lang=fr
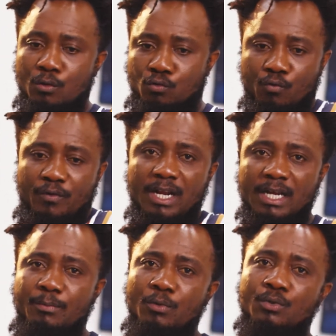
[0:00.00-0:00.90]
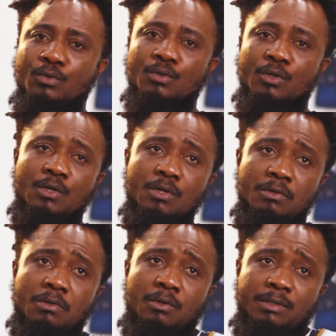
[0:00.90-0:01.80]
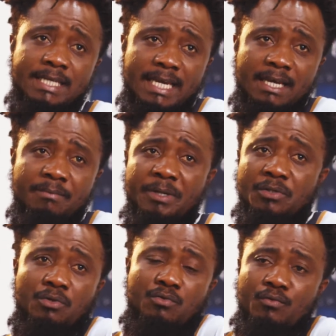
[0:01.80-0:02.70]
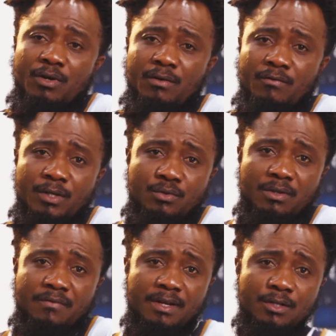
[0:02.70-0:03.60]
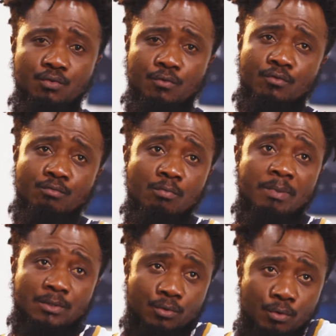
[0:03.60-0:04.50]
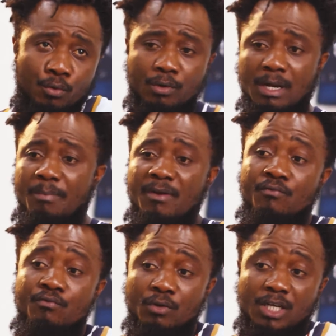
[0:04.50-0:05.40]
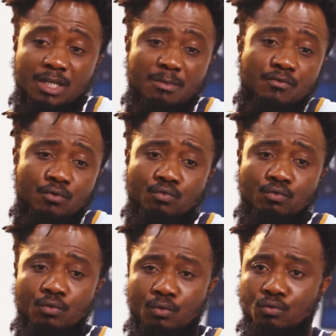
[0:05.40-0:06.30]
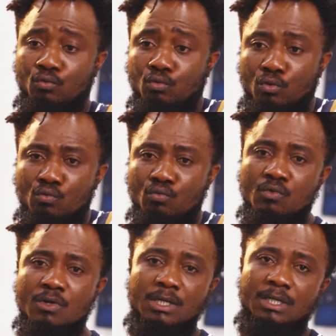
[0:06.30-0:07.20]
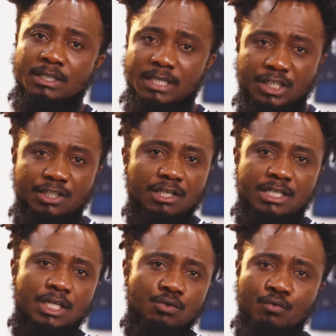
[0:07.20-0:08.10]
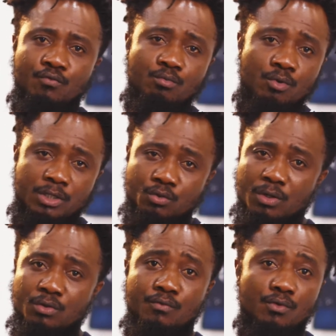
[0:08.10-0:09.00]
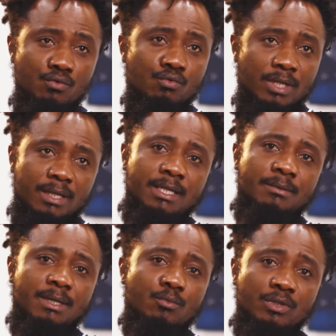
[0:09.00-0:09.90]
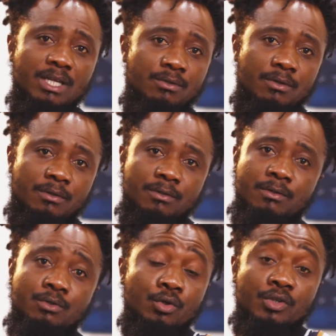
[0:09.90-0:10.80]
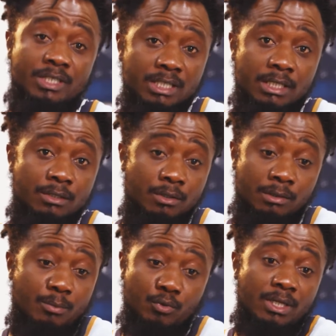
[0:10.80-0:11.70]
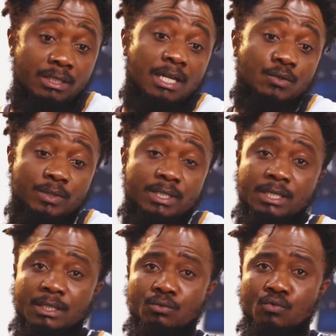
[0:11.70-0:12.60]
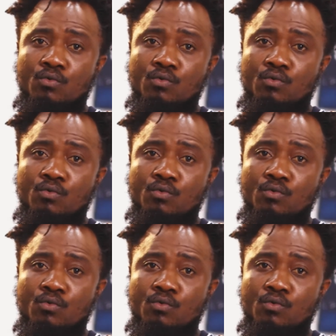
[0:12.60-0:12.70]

trouver la réponse. hier, personne ne voulait envoyer son enfant aller jouer au football parce qu'on n'a pas vu, on n'a jamais vu autour de, nous des gens qui aient joué au football et qui soient devenus des, modèles de, réussite et des modèles dans la société tout